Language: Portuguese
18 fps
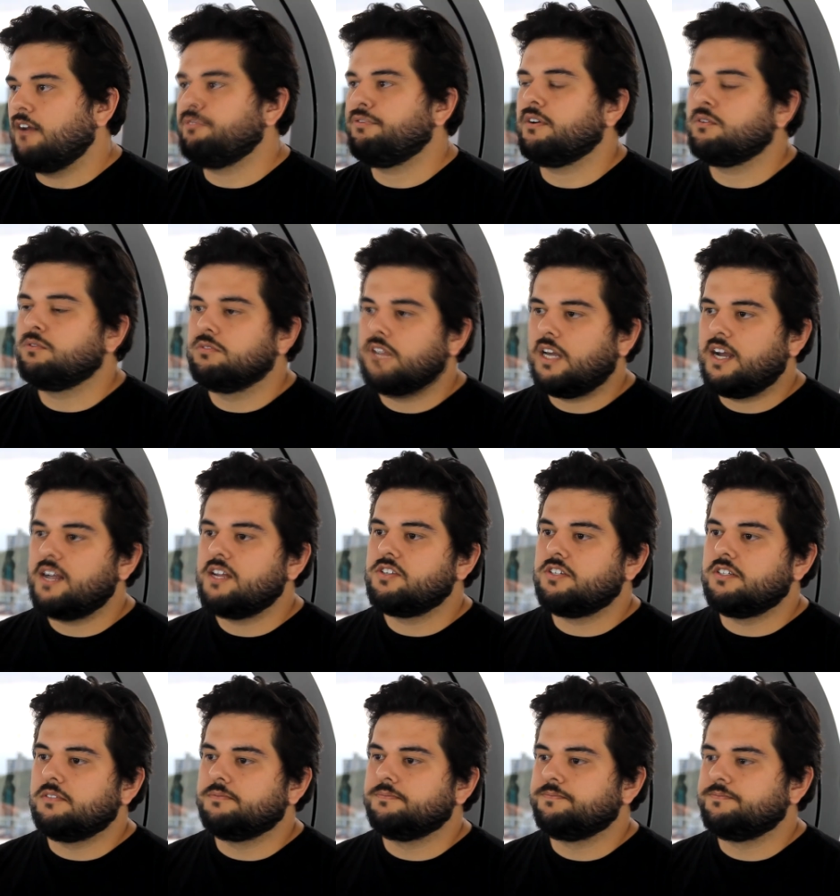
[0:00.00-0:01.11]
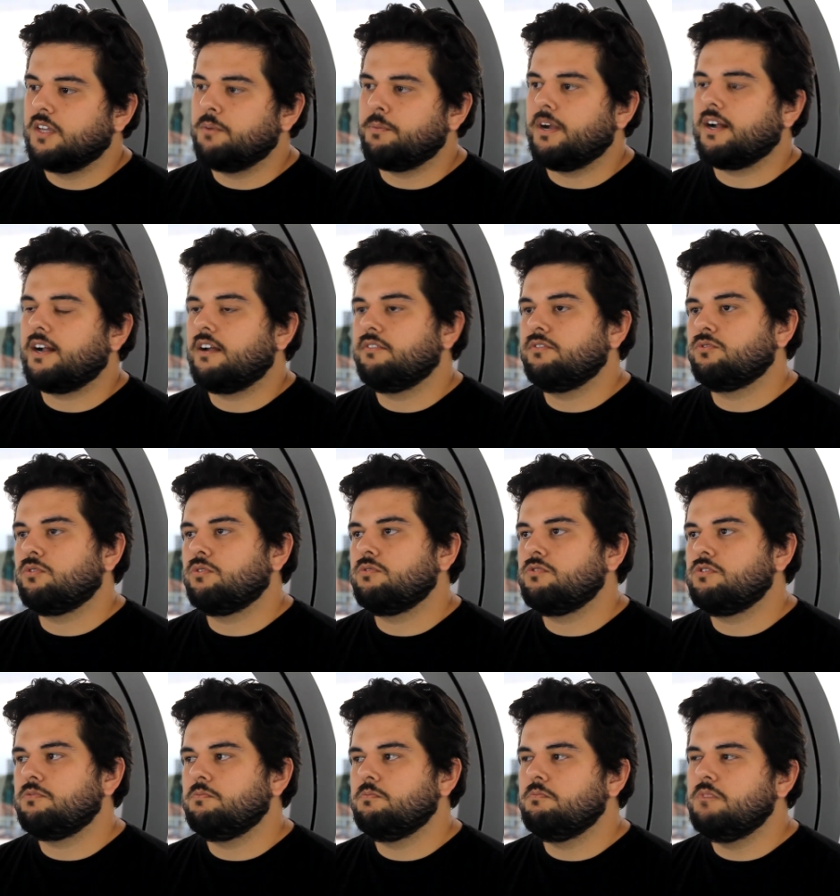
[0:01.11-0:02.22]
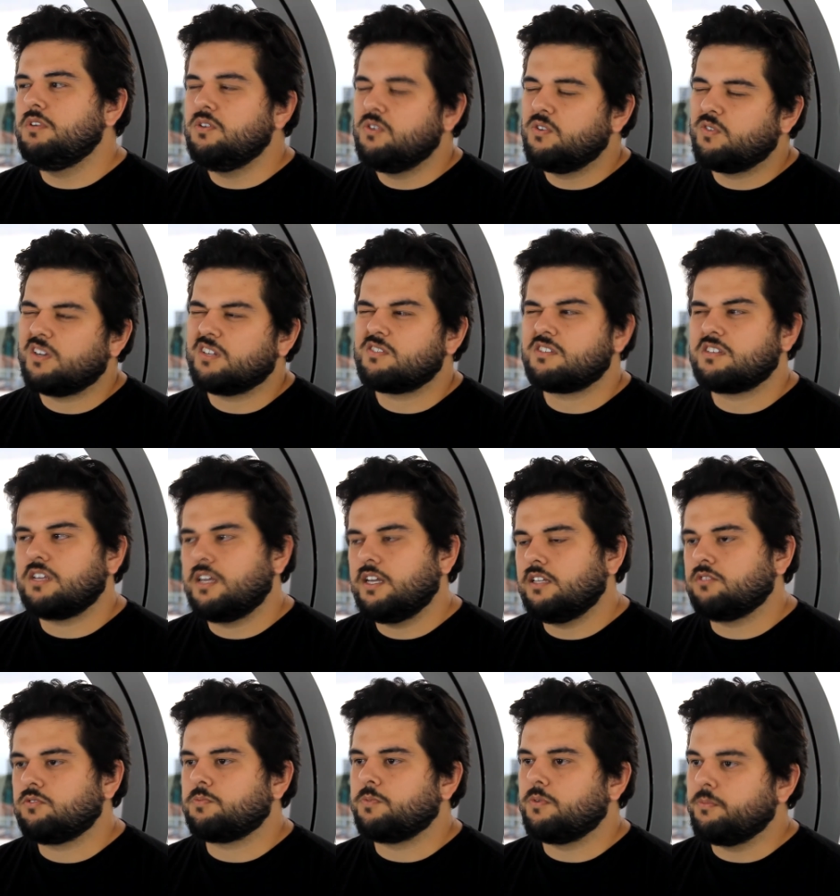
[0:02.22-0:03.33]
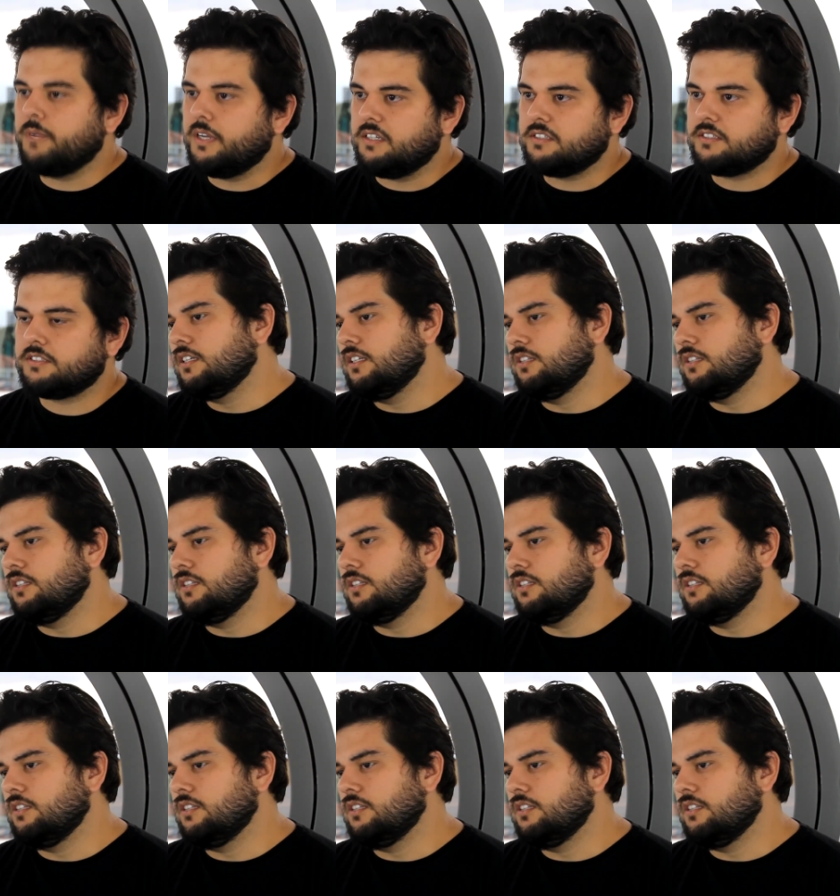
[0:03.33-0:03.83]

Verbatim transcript: A faculdade eu pagava em torno de 1.400 por mês.